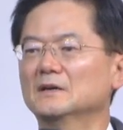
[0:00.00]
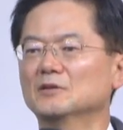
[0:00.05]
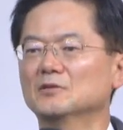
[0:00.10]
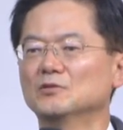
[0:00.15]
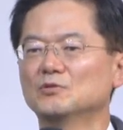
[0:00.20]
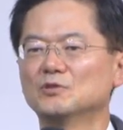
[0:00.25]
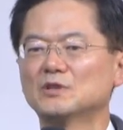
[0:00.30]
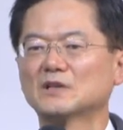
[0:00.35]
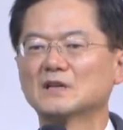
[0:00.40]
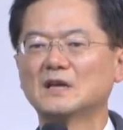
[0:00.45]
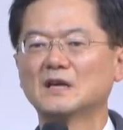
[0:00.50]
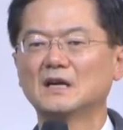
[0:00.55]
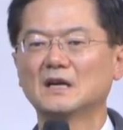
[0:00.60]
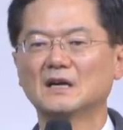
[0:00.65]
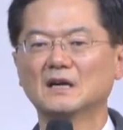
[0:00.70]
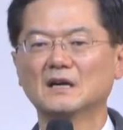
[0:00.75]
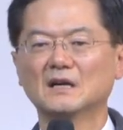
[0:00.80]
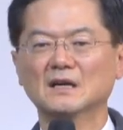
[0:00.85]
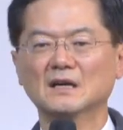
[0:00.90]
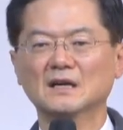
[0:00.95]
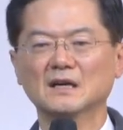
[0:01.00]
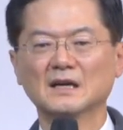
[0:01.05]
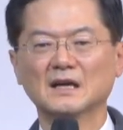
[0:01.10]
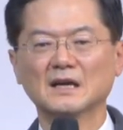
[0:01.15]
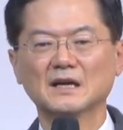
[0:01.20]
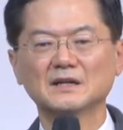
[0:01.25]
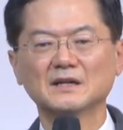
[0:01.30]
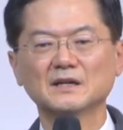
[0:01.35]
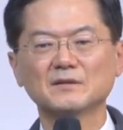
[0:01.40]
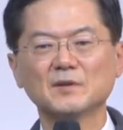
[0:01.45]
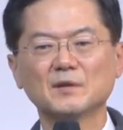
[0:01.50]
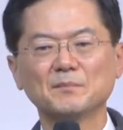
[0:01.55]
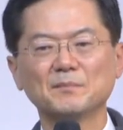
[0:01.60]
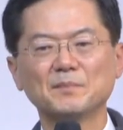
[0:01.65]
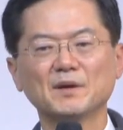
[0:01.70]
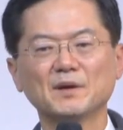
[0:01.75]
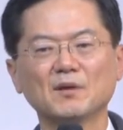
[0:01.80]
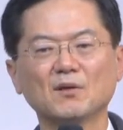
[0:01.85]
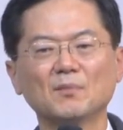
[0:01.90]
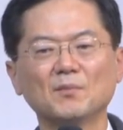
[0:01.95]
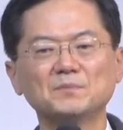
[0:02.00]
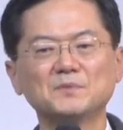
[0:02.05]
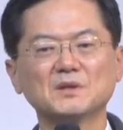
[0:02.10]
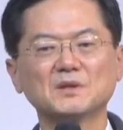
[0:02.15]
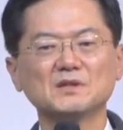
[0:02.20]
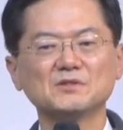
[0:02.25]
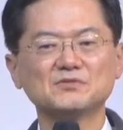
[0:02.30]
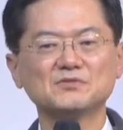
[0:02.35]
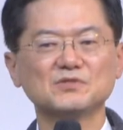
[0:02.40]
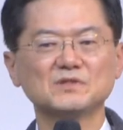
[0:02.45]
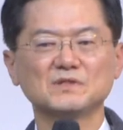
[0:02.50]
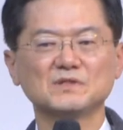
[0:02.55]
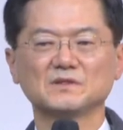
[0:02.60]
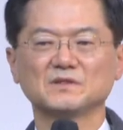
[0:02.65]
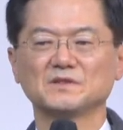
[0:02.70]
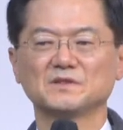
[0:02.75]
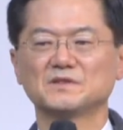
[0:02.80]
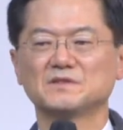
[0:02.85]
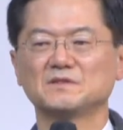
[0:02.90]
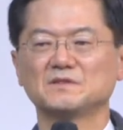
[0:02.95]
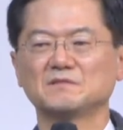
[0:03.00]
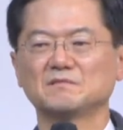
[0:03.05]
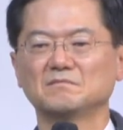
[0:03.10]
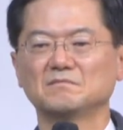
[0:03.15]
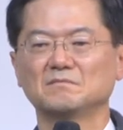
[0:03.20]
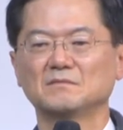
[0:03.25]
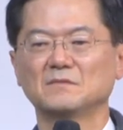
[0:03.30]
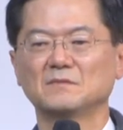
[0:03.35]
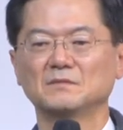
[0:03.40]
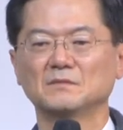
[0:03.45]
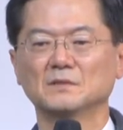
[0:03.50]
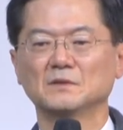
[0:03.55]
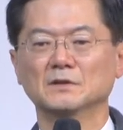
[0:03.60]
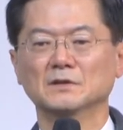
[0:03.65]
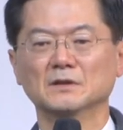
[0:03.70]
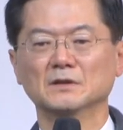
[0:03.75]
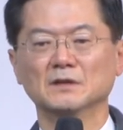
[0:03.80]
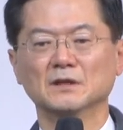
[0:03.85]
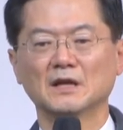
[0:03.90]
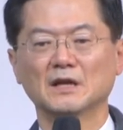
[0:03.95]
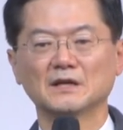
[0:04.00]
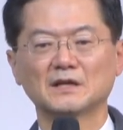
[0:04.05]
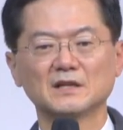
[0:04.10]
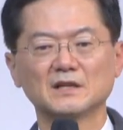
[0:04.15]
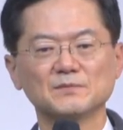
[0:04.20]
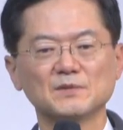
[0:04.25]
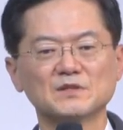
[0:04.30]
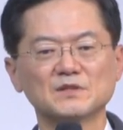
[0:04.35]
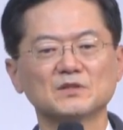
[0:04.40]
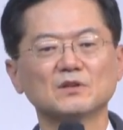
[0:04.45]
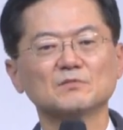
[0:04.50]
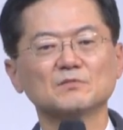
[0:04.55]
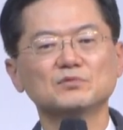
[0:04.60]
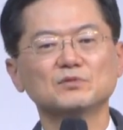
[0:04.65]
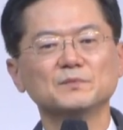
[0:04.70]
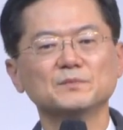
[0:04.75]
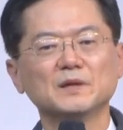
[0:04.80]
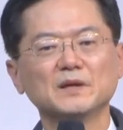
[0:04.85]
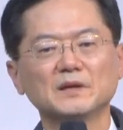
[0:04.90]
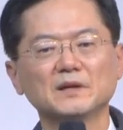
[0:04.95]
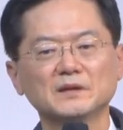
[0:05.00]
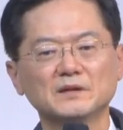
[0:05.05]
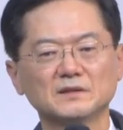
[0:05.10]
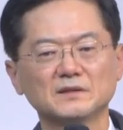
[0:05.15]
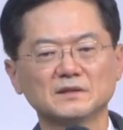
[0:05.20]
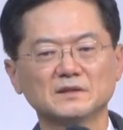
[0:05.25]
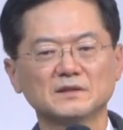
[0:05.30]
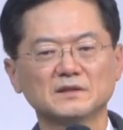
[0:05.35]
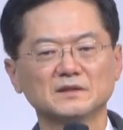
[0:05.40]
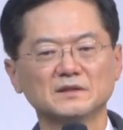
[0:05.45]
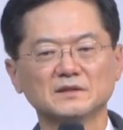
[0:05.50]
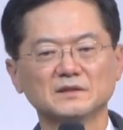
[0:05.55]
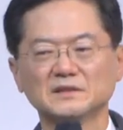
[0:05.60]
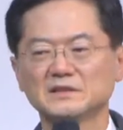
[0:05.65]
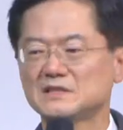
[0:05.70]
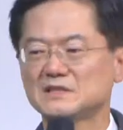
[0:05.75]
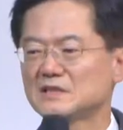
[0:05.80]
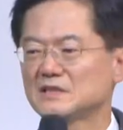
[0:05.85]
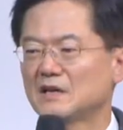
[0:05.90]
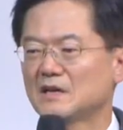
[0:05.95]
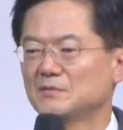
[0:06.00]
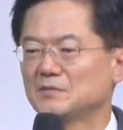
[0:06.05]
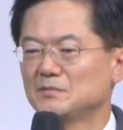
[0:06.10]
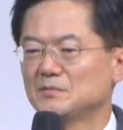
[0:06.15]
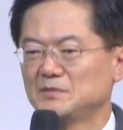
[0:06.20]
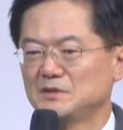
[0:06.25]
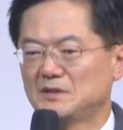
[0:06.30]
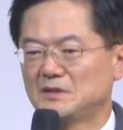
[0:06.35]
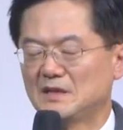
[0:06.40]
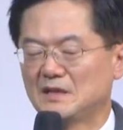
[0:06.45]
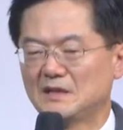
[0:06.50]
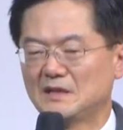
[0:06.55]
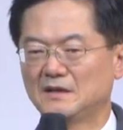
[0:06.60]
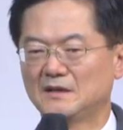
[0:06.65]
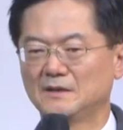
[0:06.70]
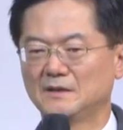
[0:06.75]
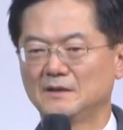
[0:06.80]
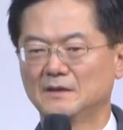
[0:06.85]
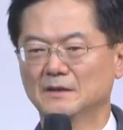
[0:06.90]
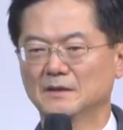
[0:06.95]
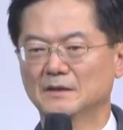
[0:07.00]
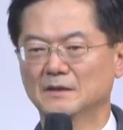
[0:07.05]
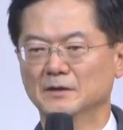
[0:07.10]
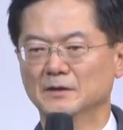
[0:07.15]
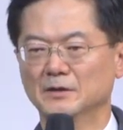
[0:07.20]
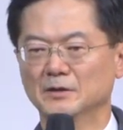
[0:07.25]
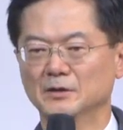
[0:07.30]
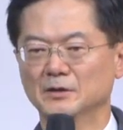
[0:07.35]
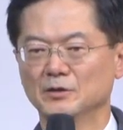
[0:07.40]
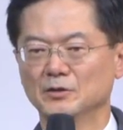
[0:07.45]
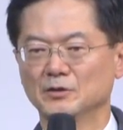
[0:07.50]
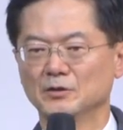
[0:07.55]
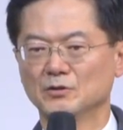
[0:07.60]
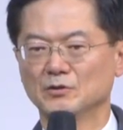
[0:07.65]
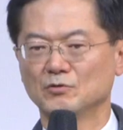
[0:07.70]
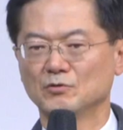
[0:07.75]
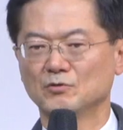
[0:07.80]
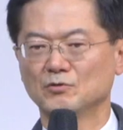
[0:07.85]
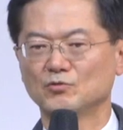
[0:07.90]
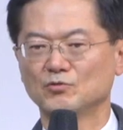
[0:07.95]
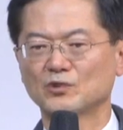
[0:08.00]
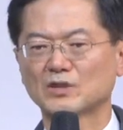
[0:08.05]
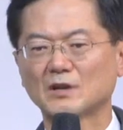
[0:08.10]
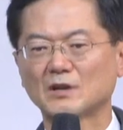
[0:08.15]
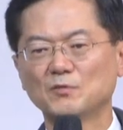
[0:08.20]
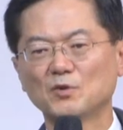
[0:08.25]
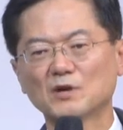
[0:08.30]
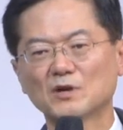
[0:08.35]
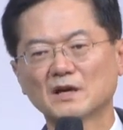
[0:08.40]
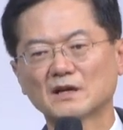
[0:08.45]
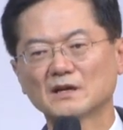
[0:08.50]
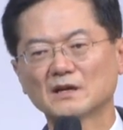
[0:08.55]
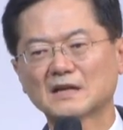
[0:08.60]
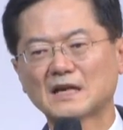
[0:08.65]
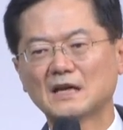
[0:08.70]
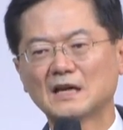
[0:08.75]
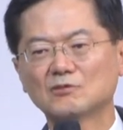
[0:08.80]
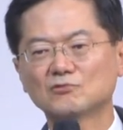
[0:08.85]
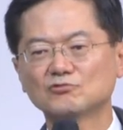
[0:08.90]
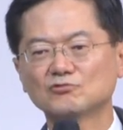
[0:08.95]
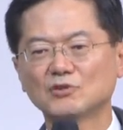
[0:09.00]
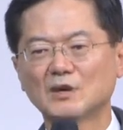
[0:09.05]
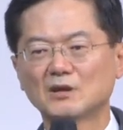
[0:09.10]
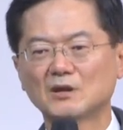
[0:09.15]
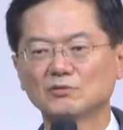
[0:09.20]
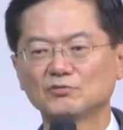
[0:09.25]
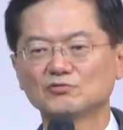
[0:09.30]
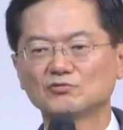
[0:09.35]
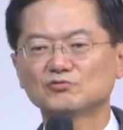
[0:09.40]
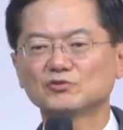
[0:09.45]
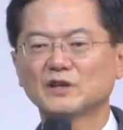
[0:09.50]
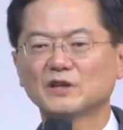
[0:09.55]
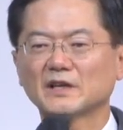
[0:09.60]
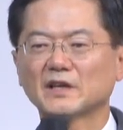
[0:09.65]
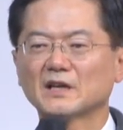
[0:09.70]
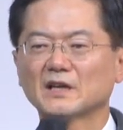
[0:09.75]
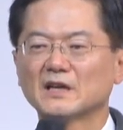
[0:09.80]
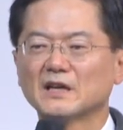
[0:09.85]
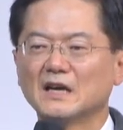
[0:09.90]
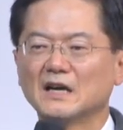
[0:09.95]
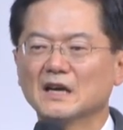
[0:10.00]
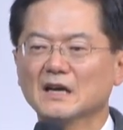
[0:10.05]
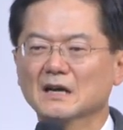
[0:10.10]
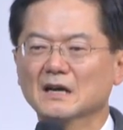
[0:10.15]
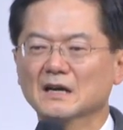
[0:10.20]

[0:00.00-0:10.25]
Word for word: 우리가 하나님 앞에 엎드릴 수 있는 것은 하나님의 성품의 의지함입니다. 우리가 뭔가를 강구하고 누구에겐가